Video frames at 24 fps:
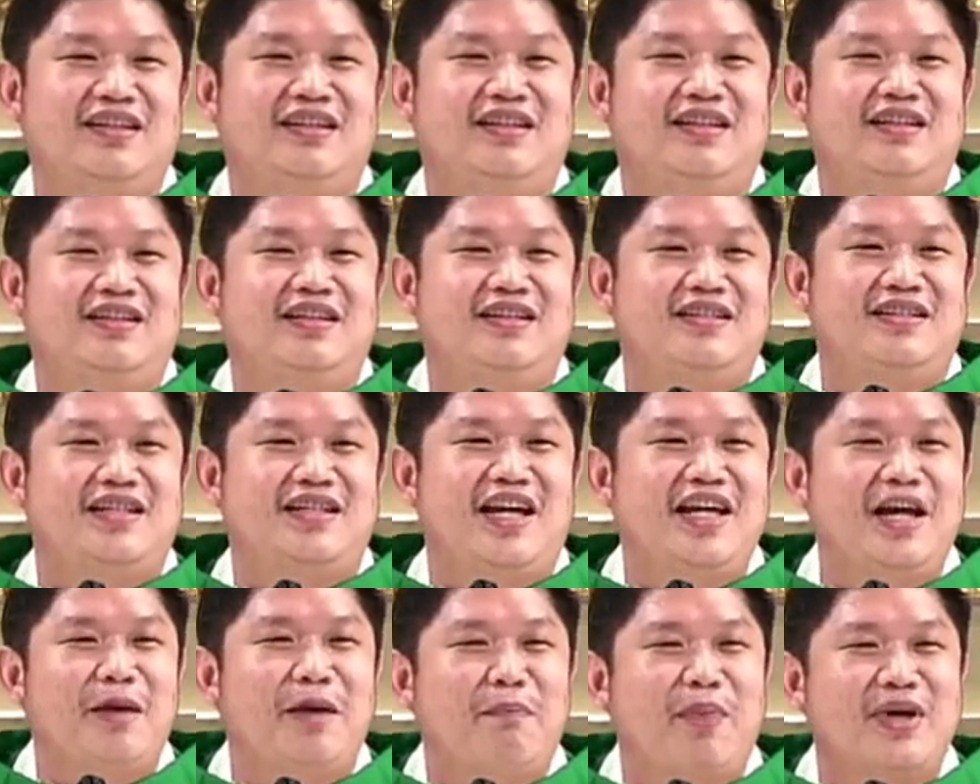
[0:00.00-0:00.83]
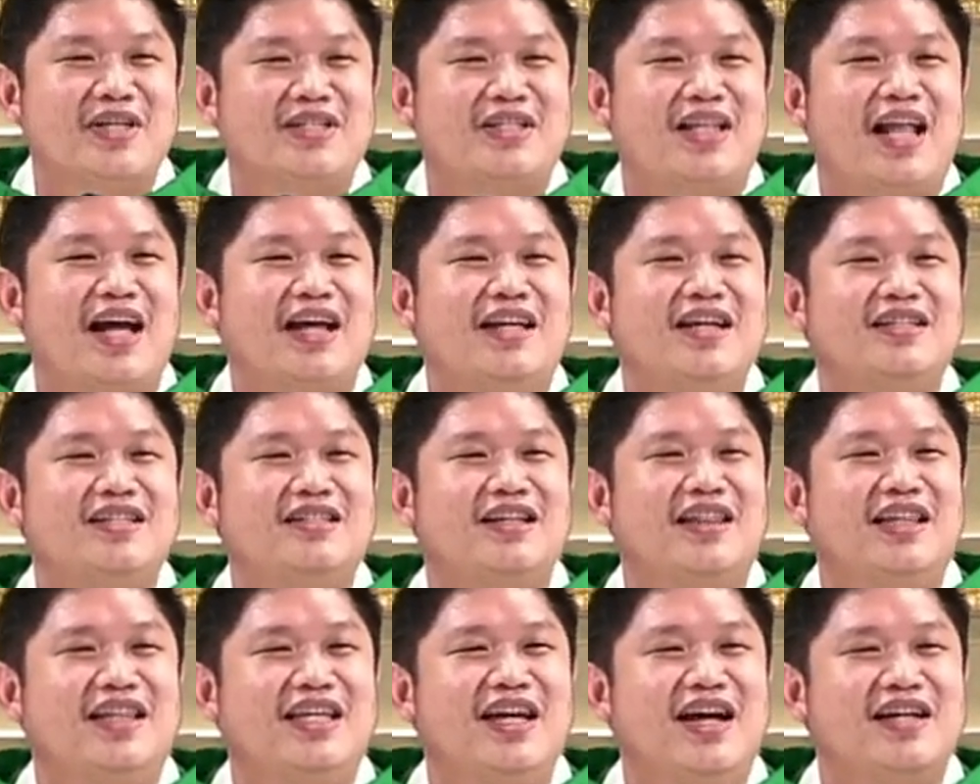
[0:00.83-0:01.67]
Saya pas lagi
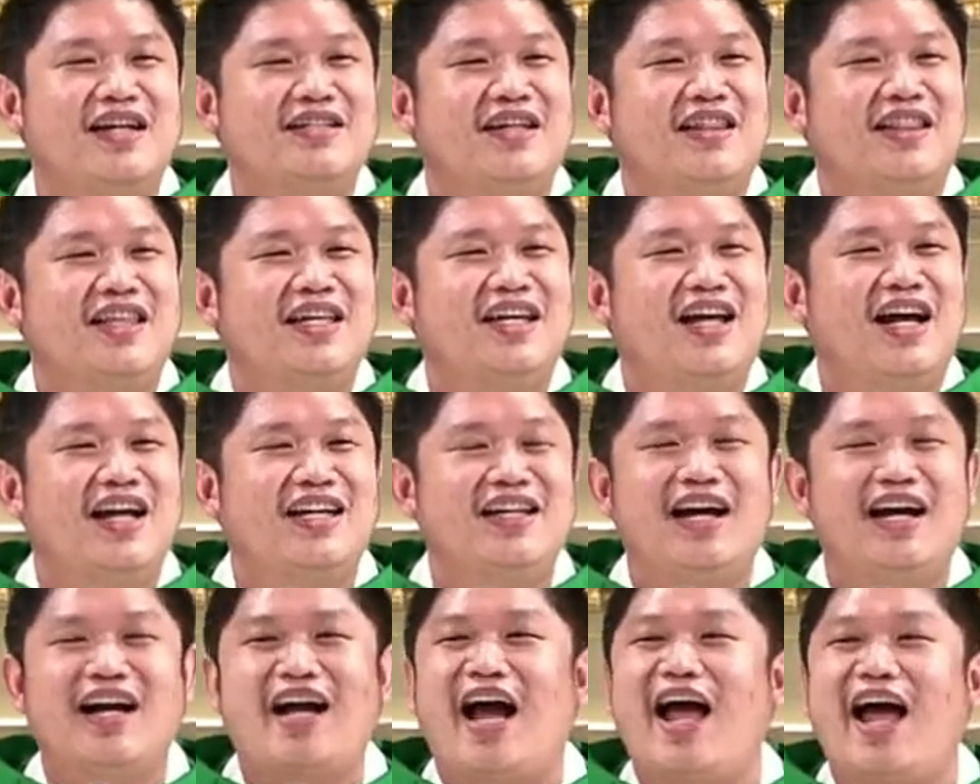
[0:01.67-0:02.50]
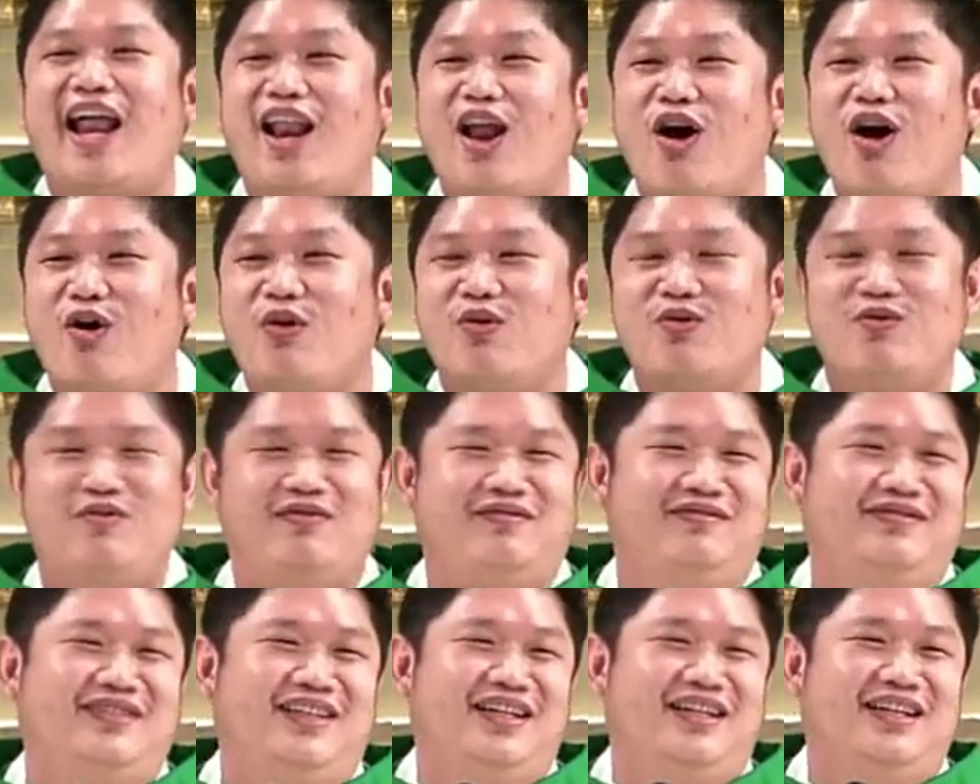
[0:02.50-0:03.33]
setia-setianya kalau,
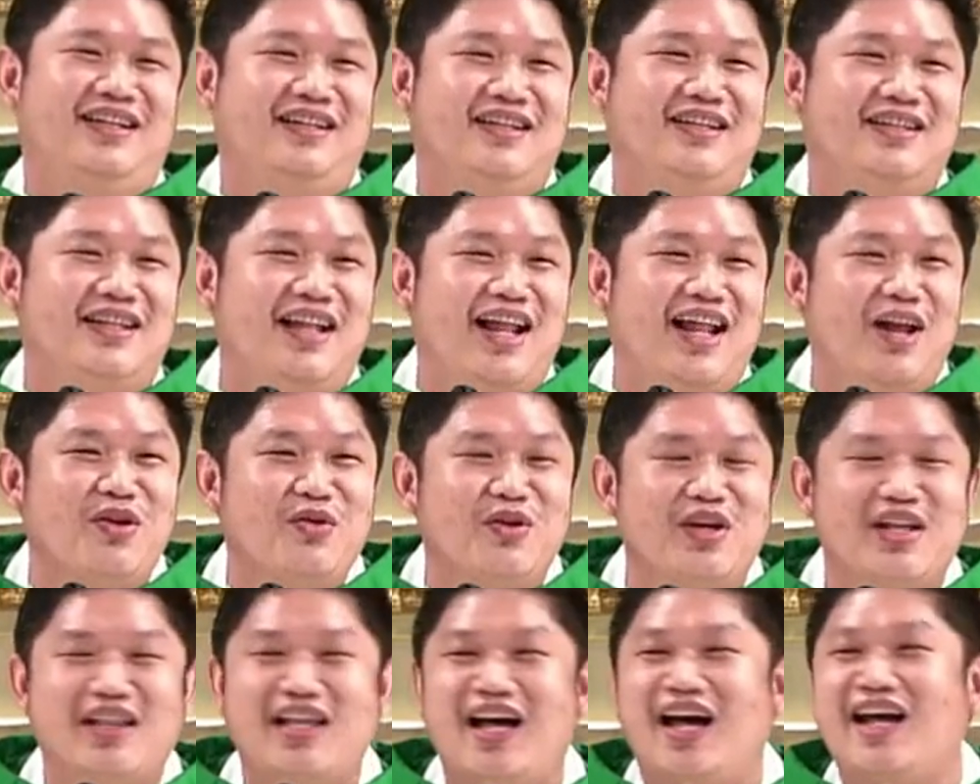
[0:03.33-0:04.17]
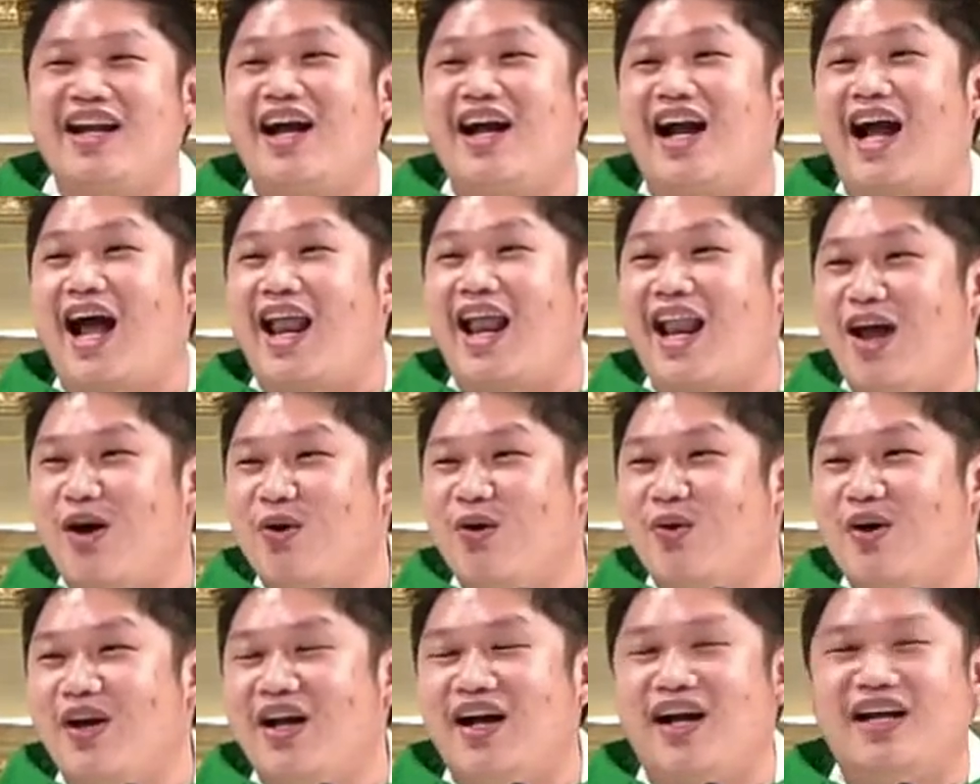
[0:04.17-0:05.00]
selalu kita ada
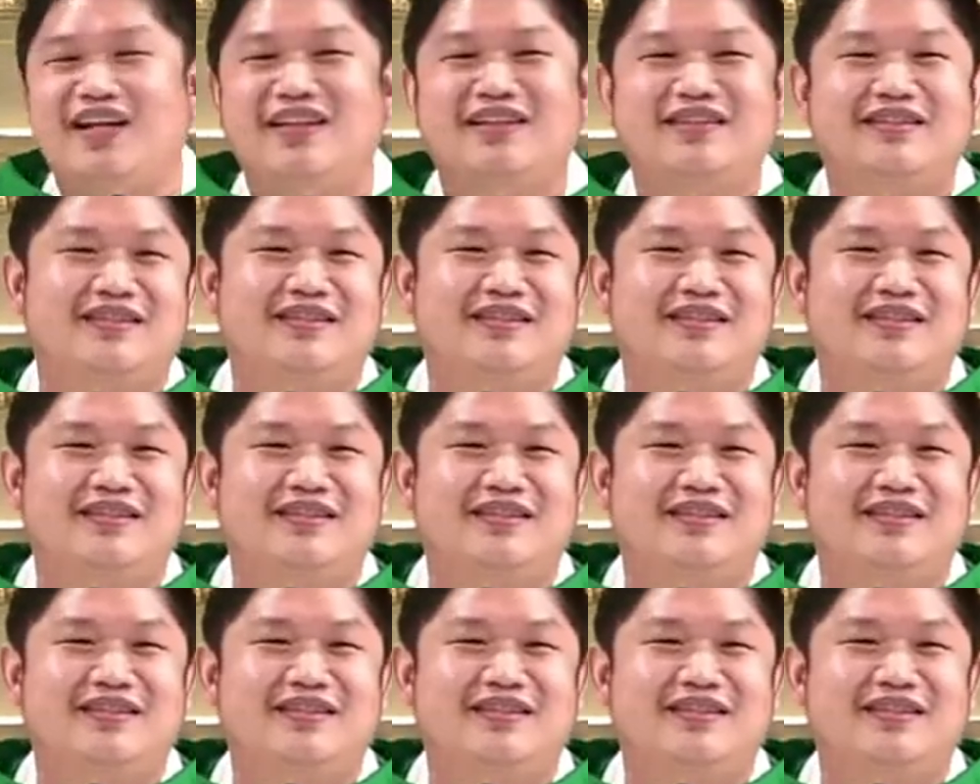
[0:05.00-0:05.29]
kalau ya kan.